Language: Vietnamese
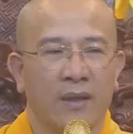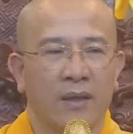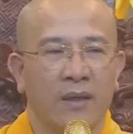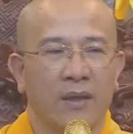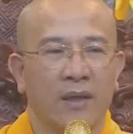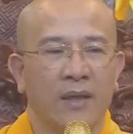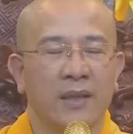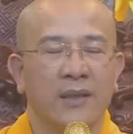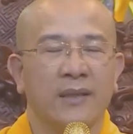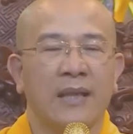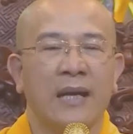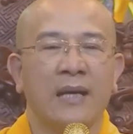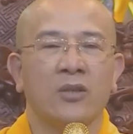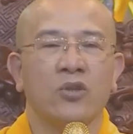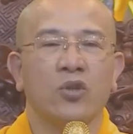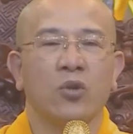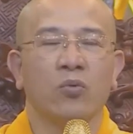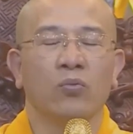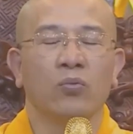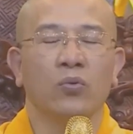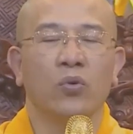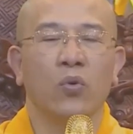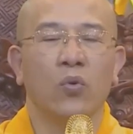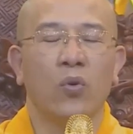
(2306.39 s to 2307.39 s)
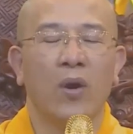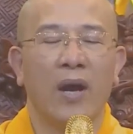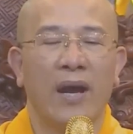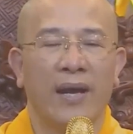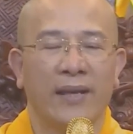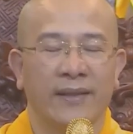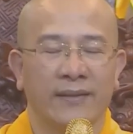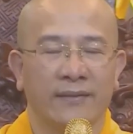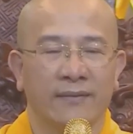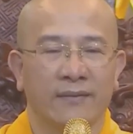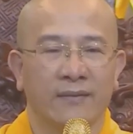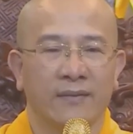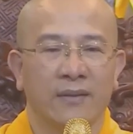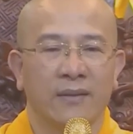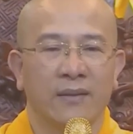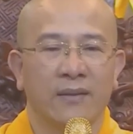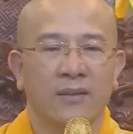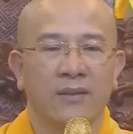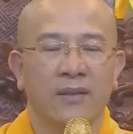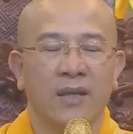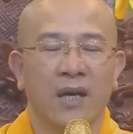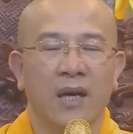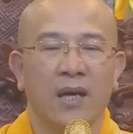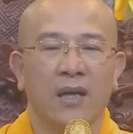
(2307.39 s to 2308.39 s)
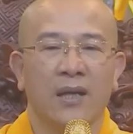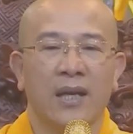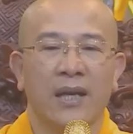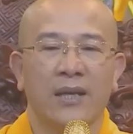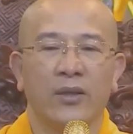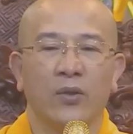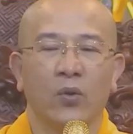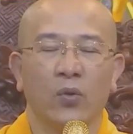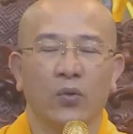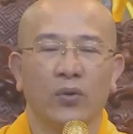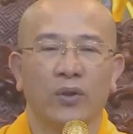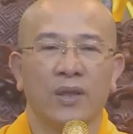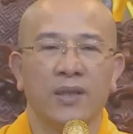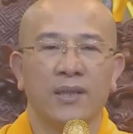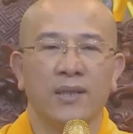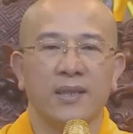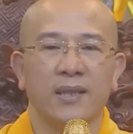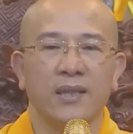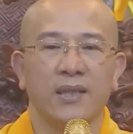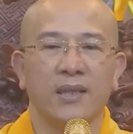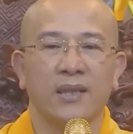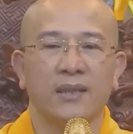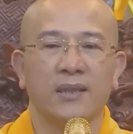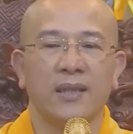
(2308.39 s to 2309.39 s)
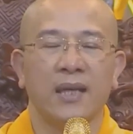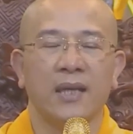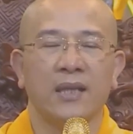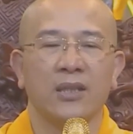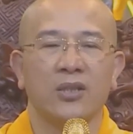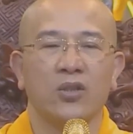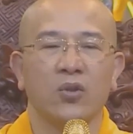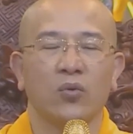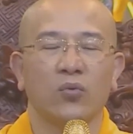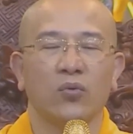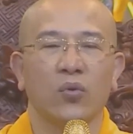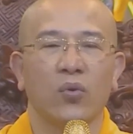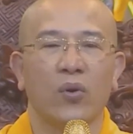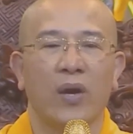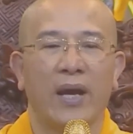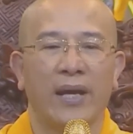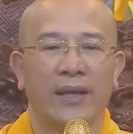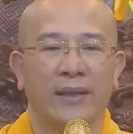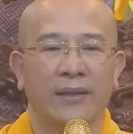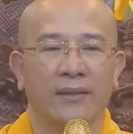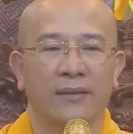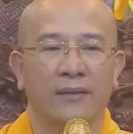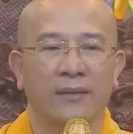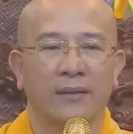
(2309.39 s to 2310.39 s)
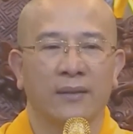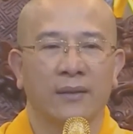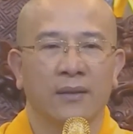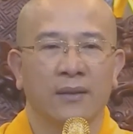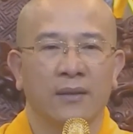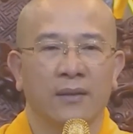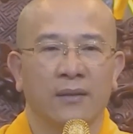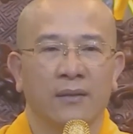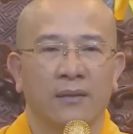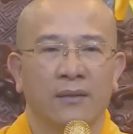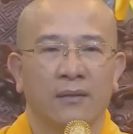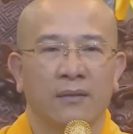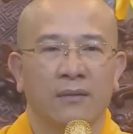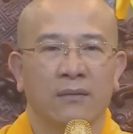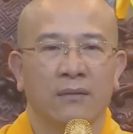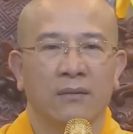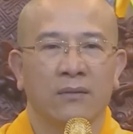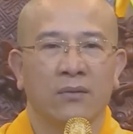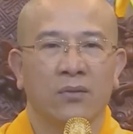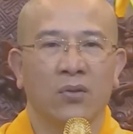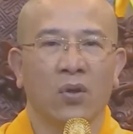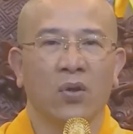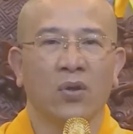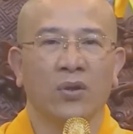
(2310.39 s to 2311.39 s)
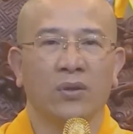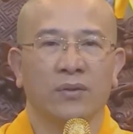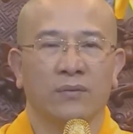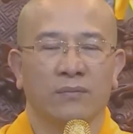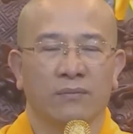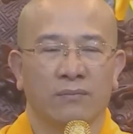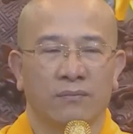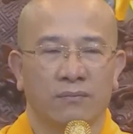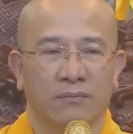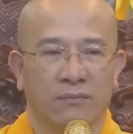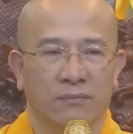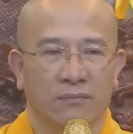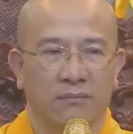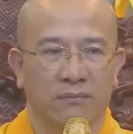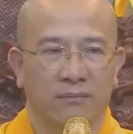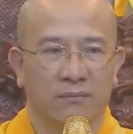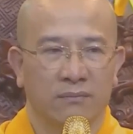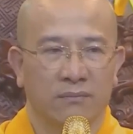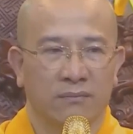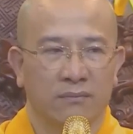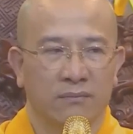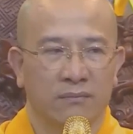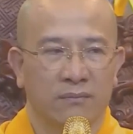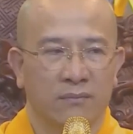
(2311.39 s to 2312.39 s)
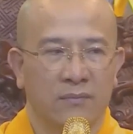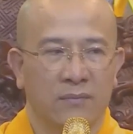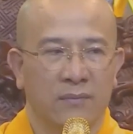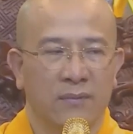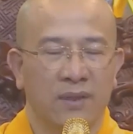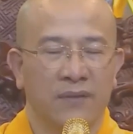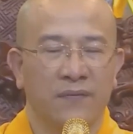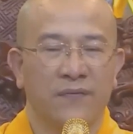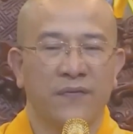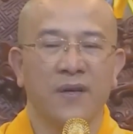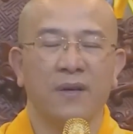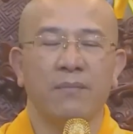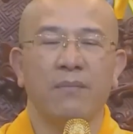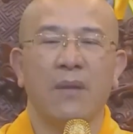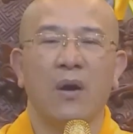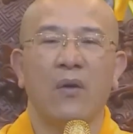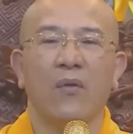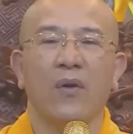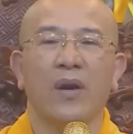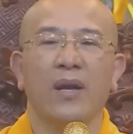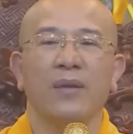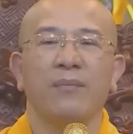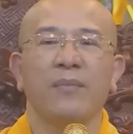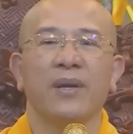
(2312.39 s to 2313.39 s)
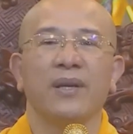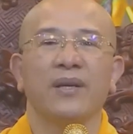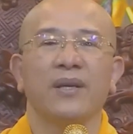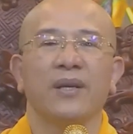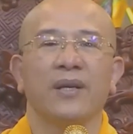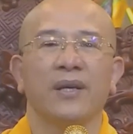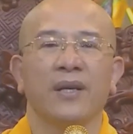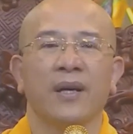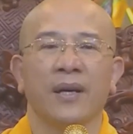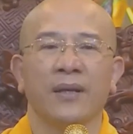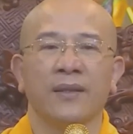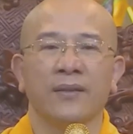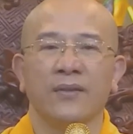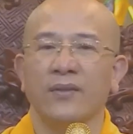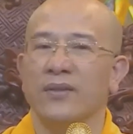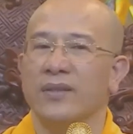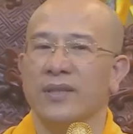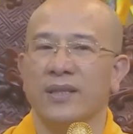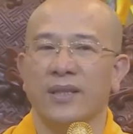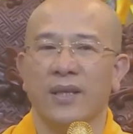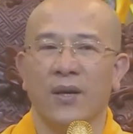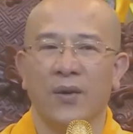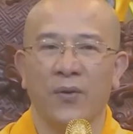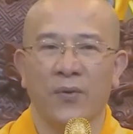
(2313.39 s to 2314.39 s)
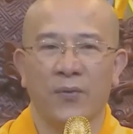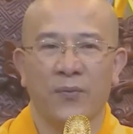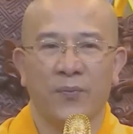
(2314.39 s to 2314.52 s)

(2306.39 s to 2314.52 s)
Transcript: Khi tăng chúng tu hành, nhờ đầy đủ tứ sự tăng chúng tu hành tốt thì phước báu ấy mình được hưởng, có gì đâu.